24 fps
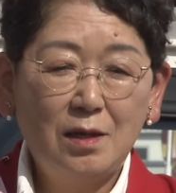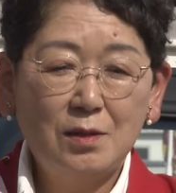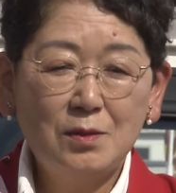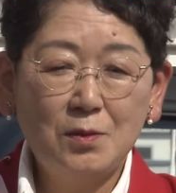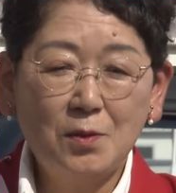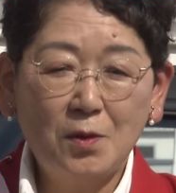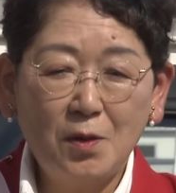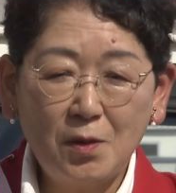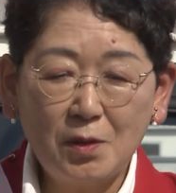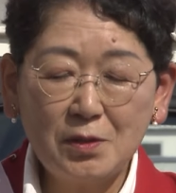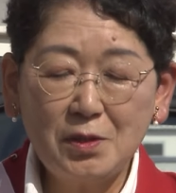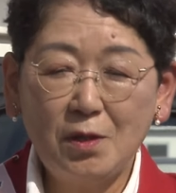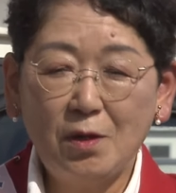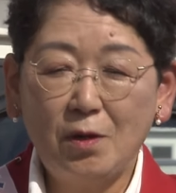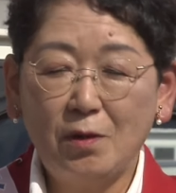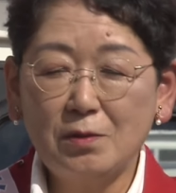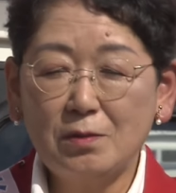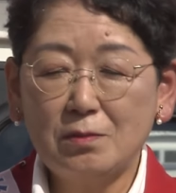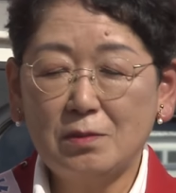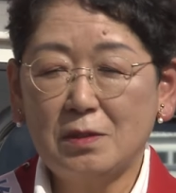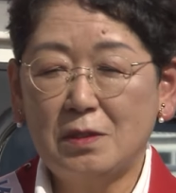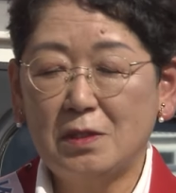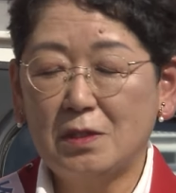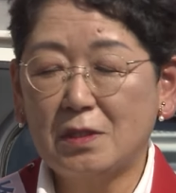農業を
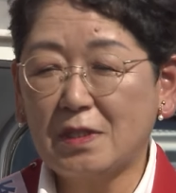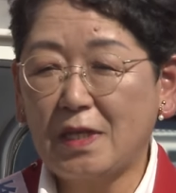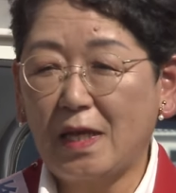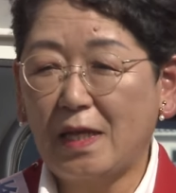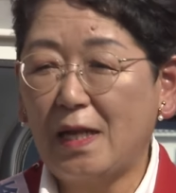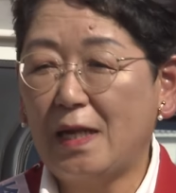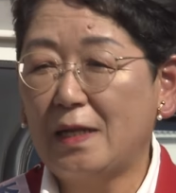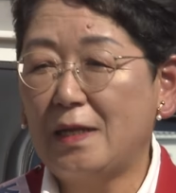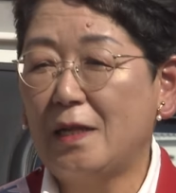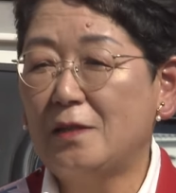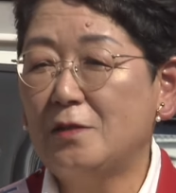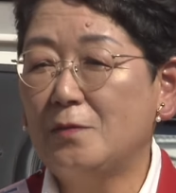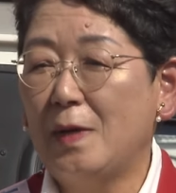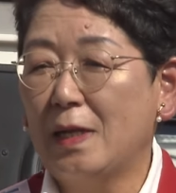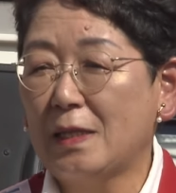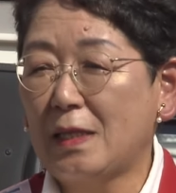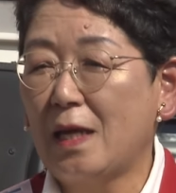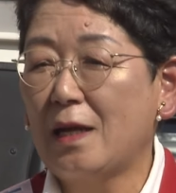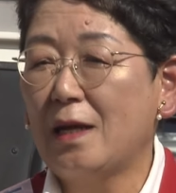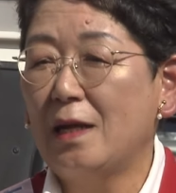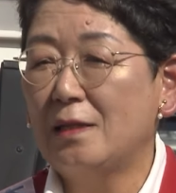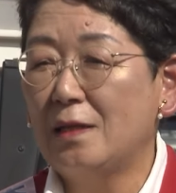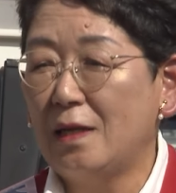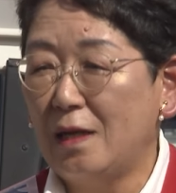続けられるわ
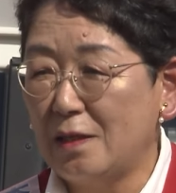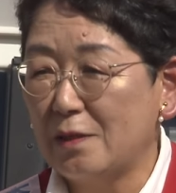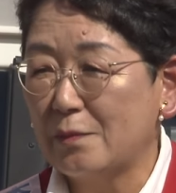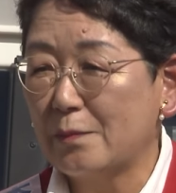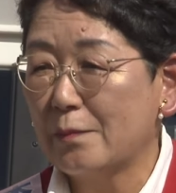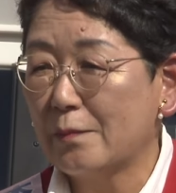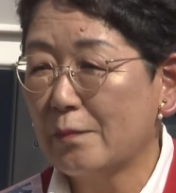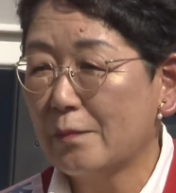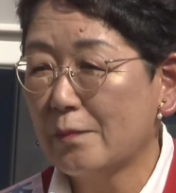けがない。